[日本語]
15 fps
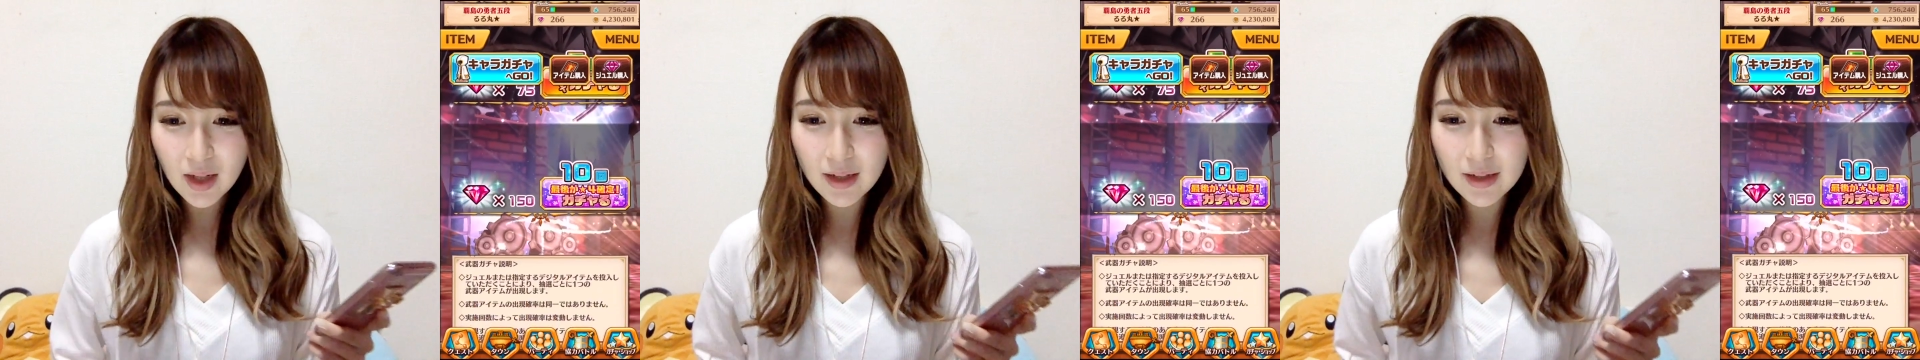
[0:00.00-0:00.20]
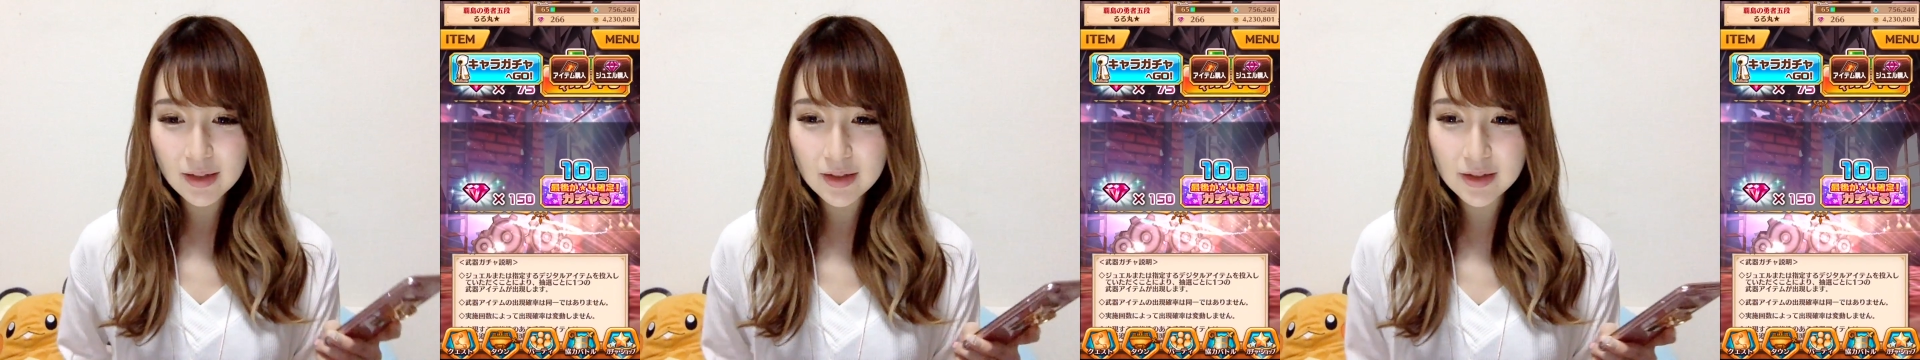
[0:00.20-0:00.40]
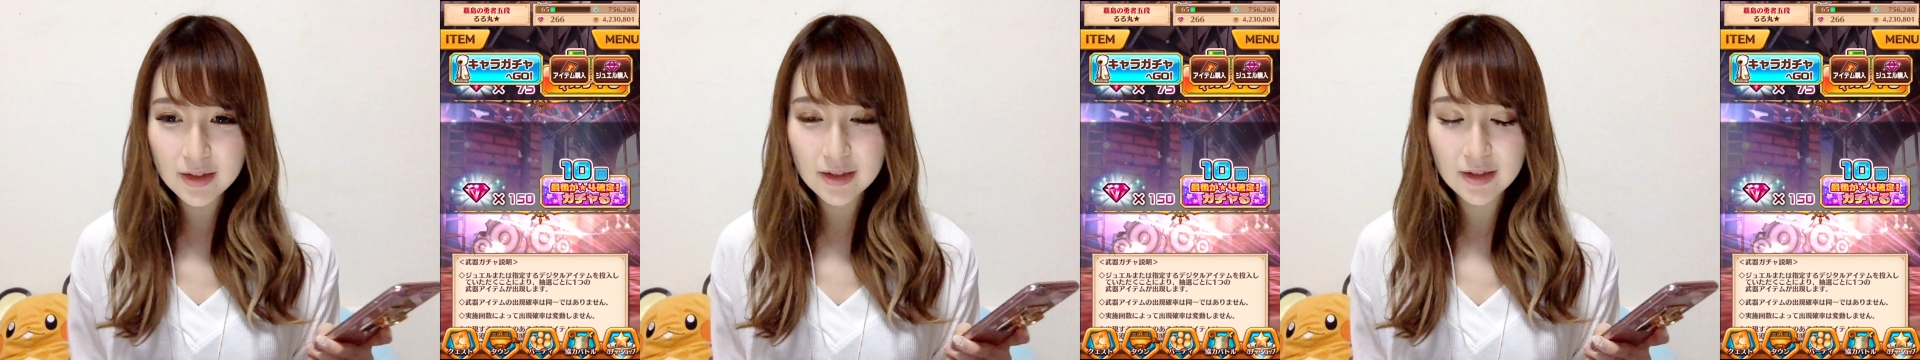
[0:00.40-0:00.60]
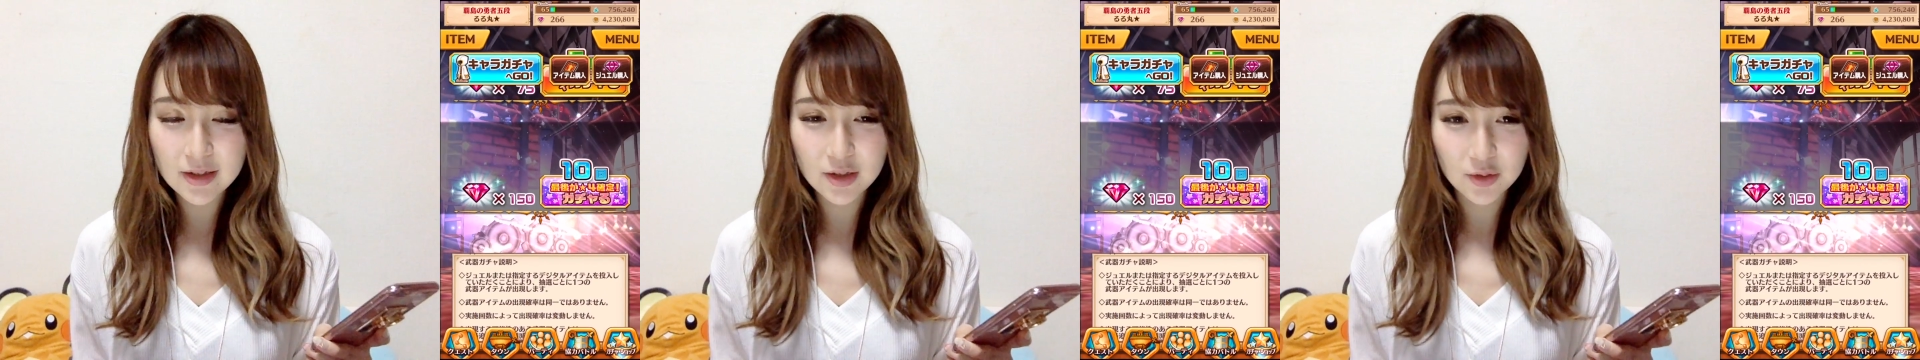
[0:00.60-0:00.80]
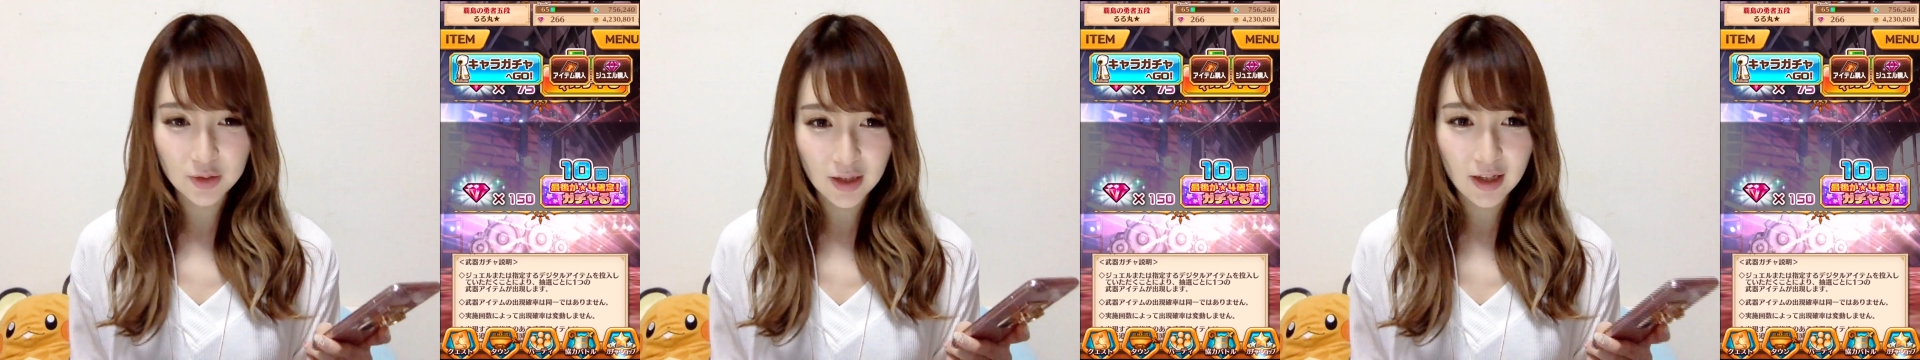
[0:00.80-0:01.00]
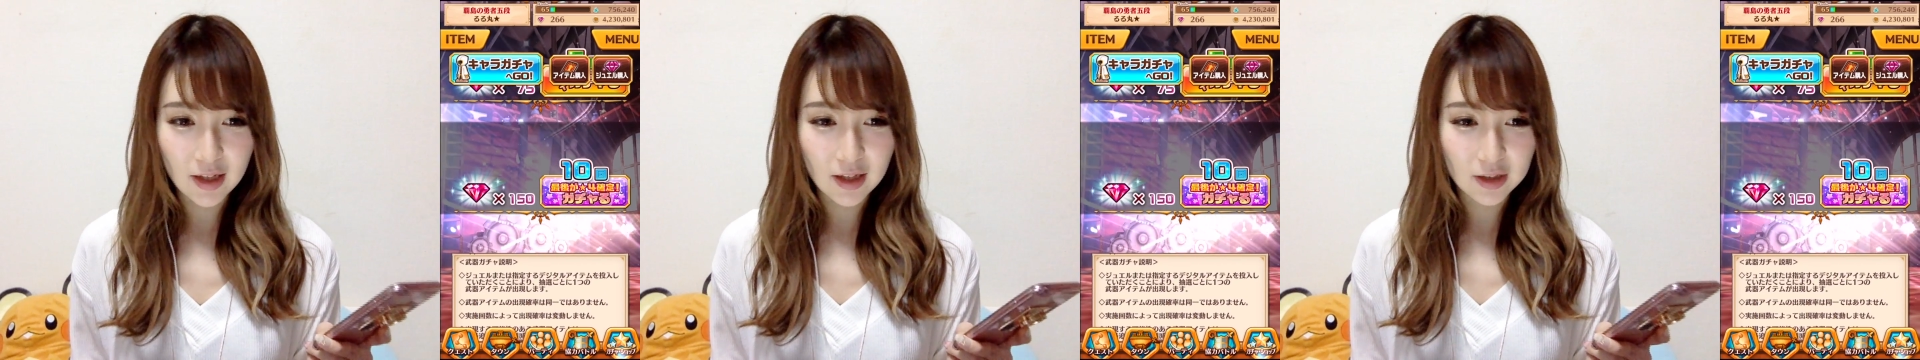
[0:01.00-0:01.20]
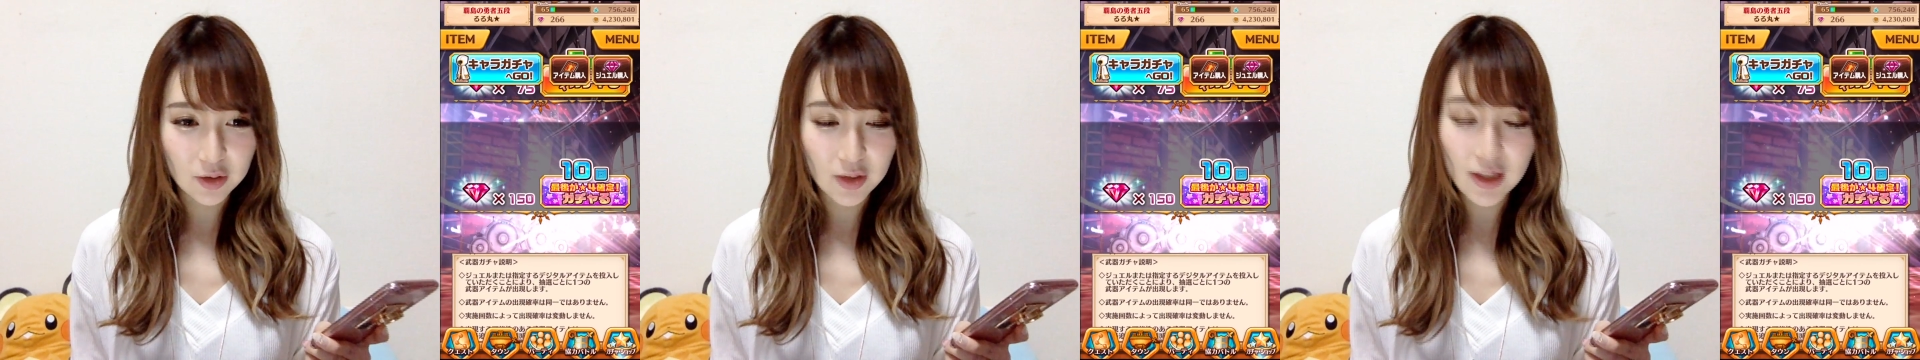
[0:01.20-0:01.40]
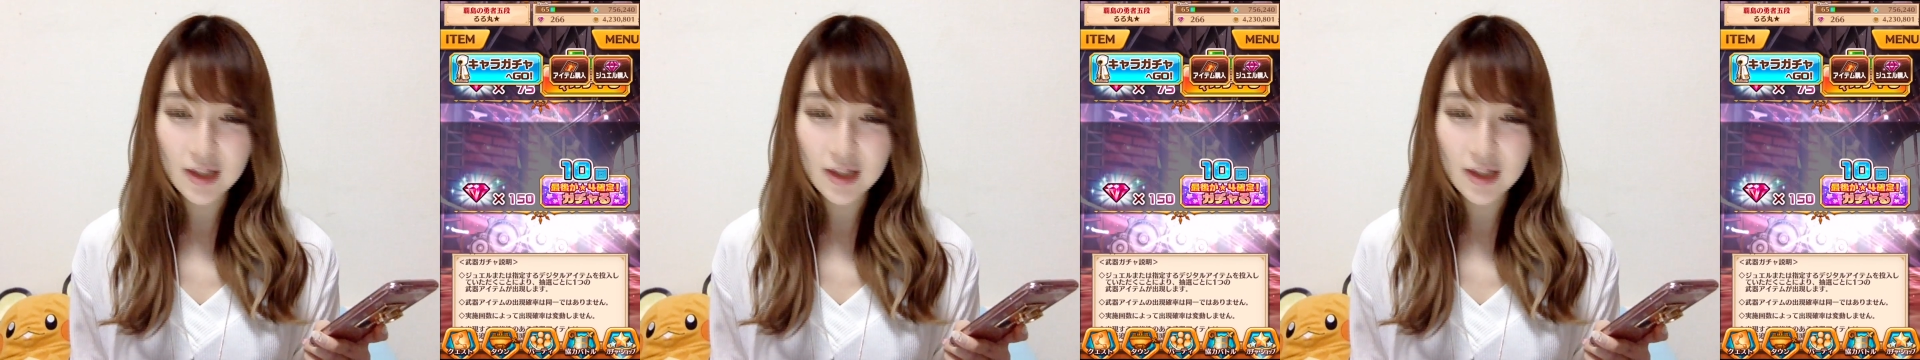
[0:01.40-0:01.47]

変身士のね、えっと、